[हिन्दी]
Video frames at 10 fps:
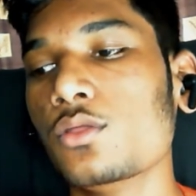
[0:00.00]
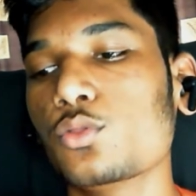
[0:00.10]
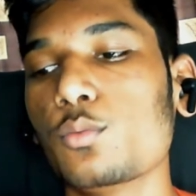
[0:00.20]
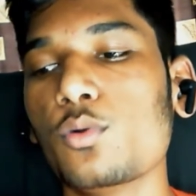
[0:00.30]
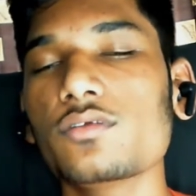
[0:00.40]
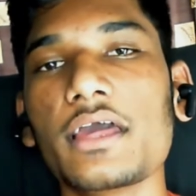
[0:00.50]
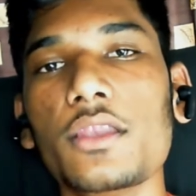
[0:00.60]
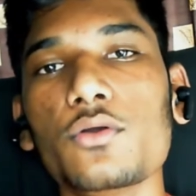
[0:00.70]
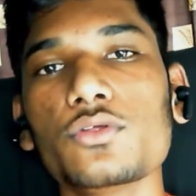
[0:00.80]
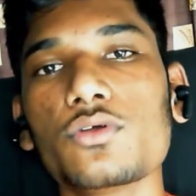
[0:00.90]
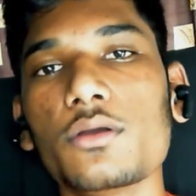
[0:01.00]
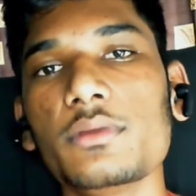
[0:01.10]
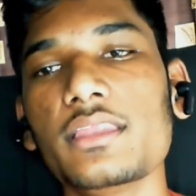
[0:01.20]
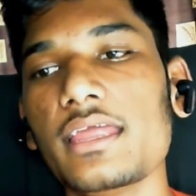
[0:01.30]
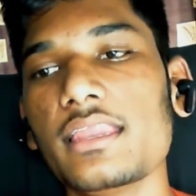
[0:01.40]
तो बहुत सारे लोग जो तो अभी
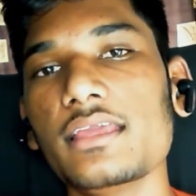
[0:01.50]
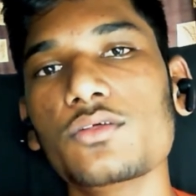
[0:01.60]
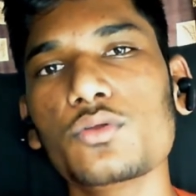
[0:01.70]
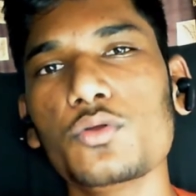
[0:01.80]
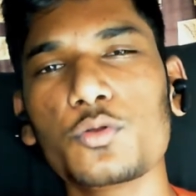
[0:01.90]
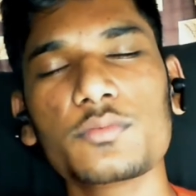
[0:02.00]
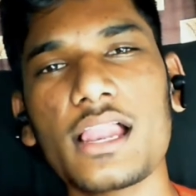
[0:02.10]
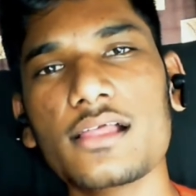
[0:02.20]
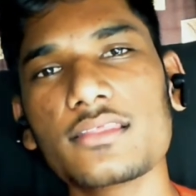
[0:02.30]
नए नए जो तो यूट्यूब चैनल